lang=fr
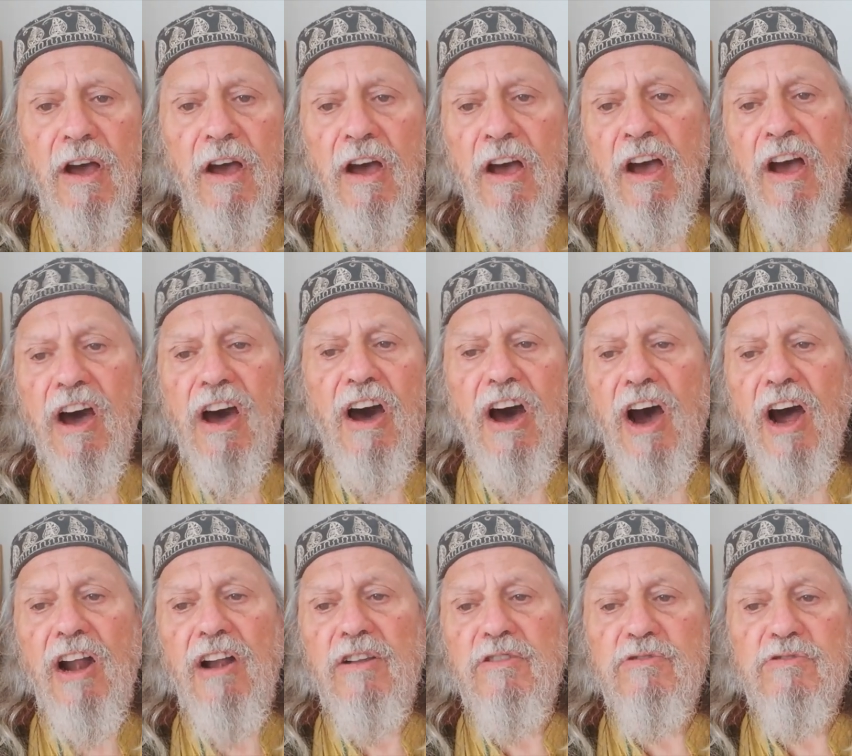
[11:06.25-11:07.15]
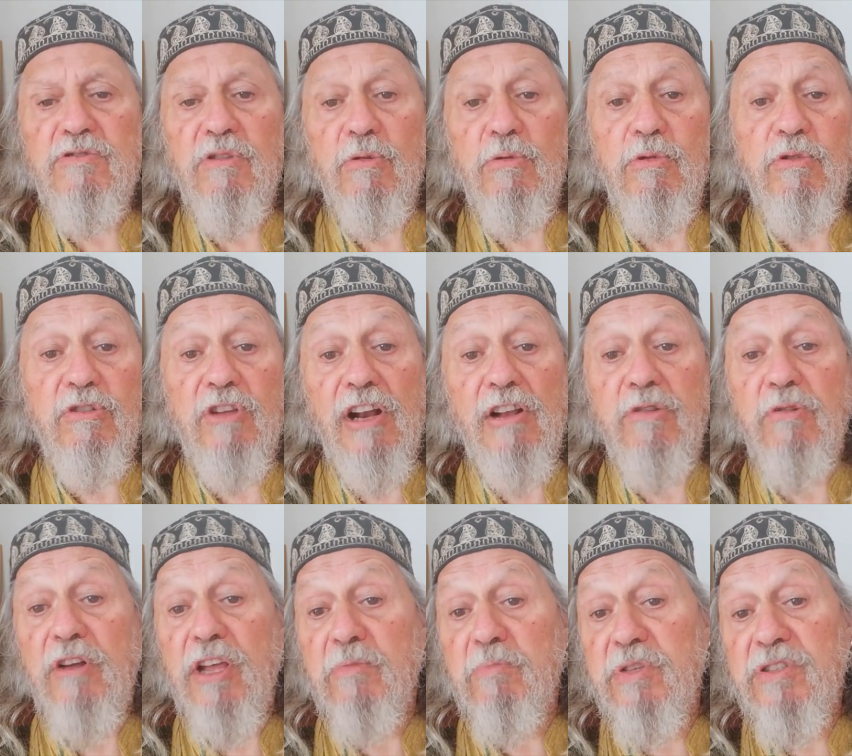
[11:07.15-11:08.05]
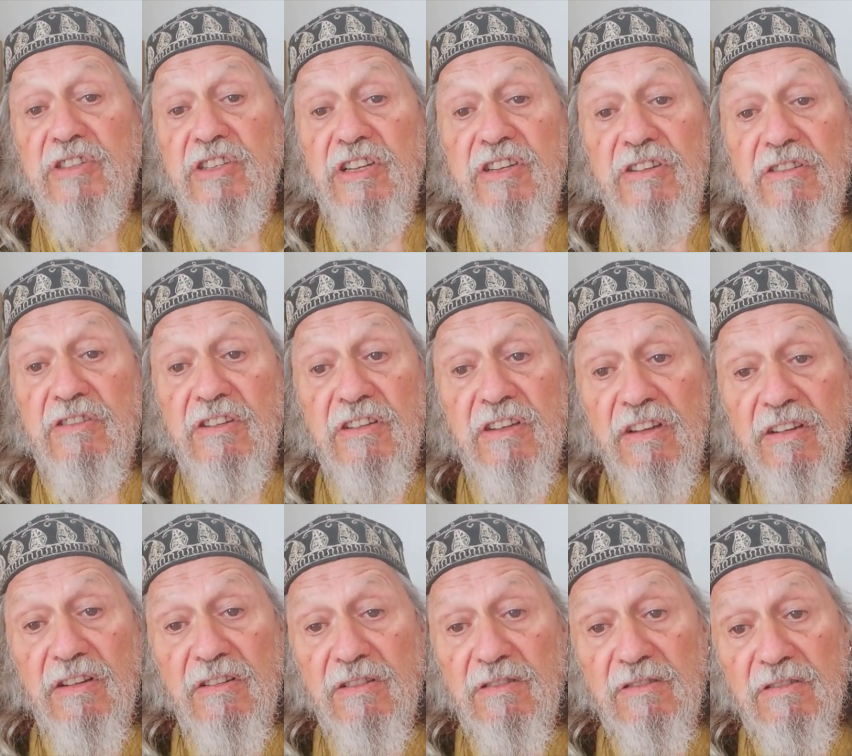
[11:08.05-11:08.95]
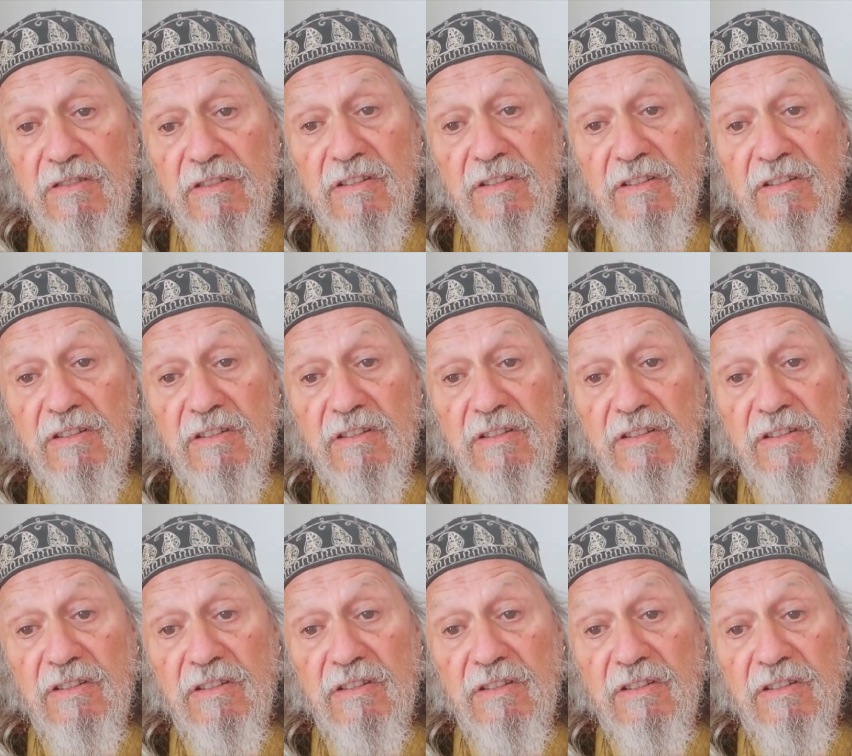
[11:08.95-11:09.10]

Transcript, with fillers: un râle sur l'autel de l'imbécilité,